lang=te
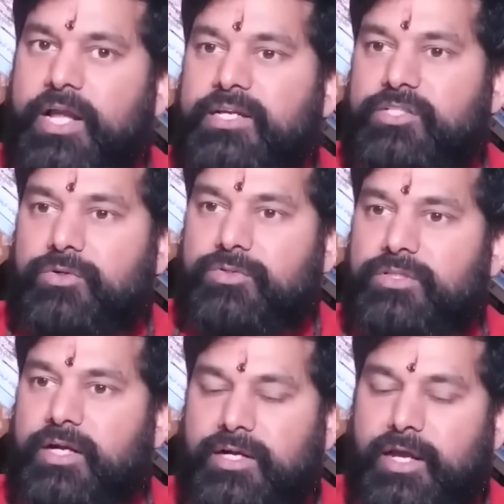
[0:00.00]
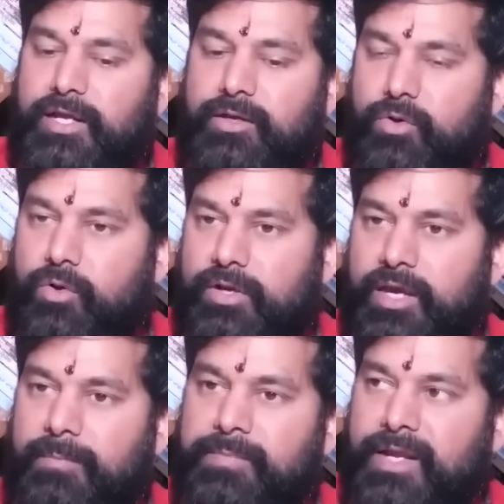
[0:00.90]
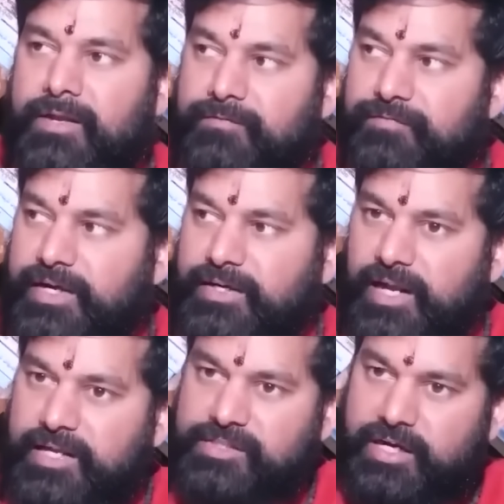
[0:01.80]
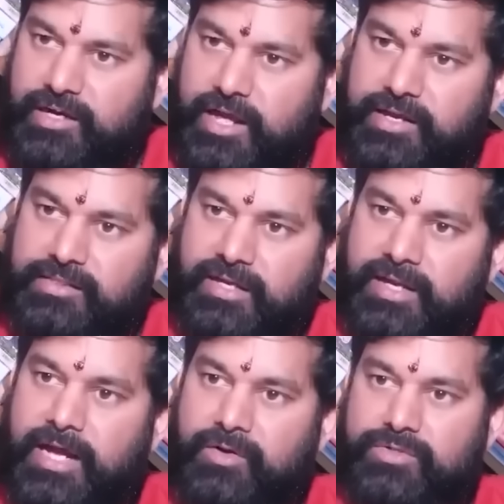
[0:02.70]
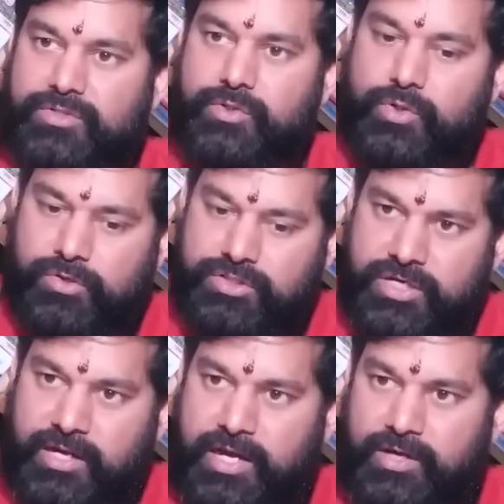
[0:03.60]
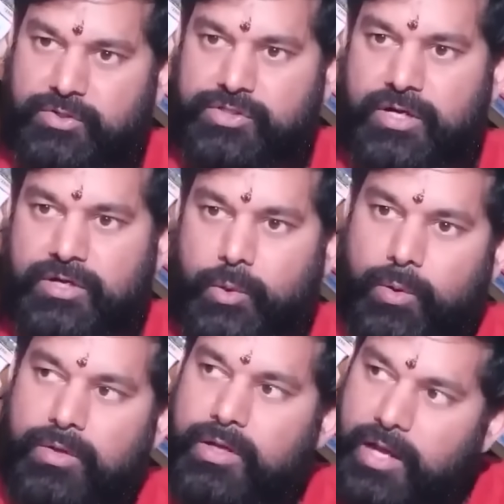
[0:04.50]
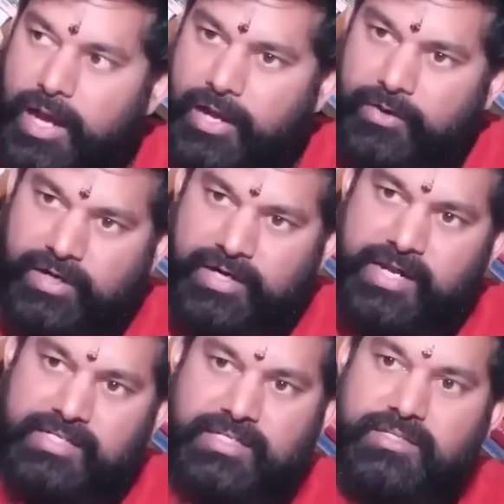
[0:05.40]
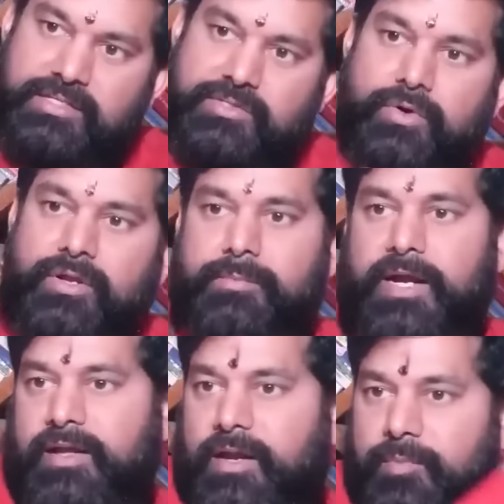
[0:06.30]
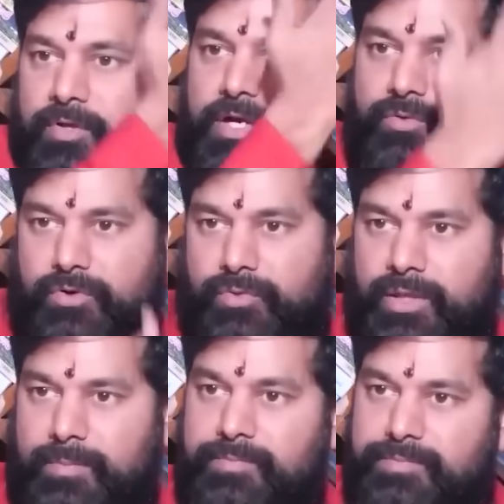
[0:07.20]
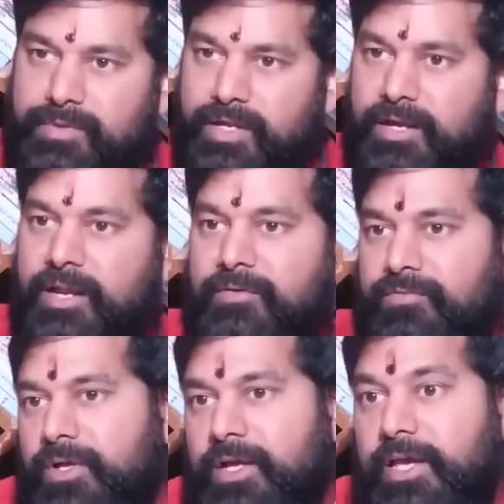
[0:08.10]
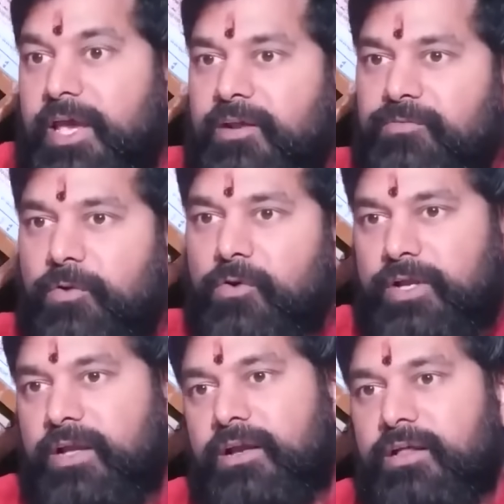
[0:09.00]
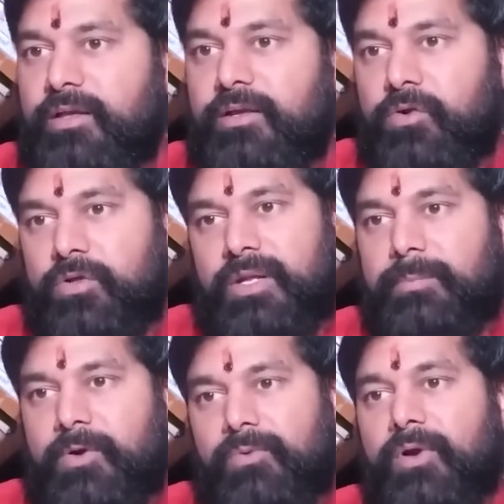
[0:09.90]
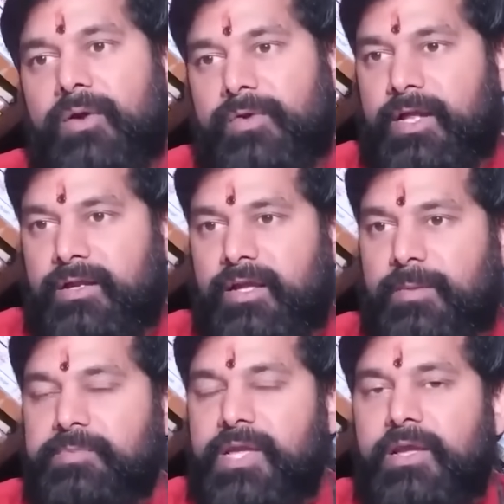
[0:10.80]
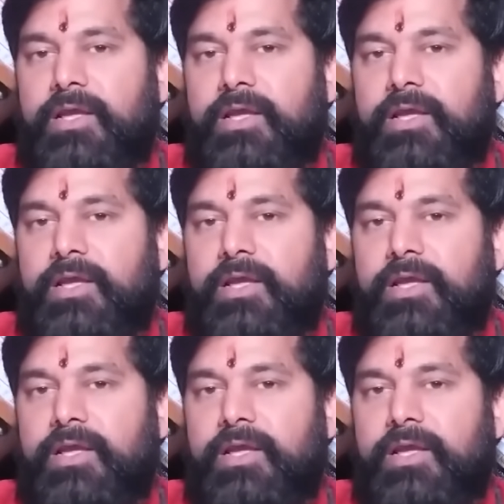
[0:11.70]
ఉంటే ఏం జరుగుతుందంటే ఇంట్లోకి వెంటిలేషన్ ఎట్లాగైతే గాలి వస్తుందో వచ్చిన గాలి వచ్చినట్టు ఆ యొక్క డస్ట్ని తీసుకొని బయటికి వెళ్ళిపోతూ ఉంటుంది ఇలా ఎయిర్ ఫ్లోటింగ్ అనేది ఇంట్లో తప్పకుండా ఉండాలి